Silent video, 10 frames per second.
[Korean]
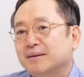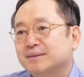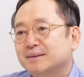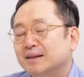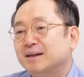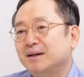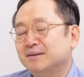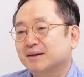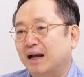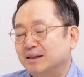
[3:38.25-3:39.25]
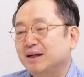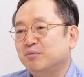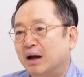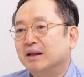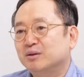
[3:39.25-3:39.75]
세상에서 가장
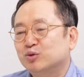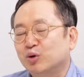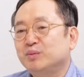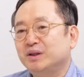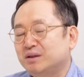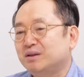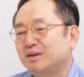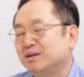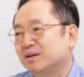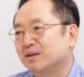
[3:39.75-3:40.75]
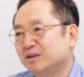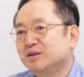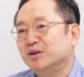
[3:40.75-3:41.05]
많은 소비를 능,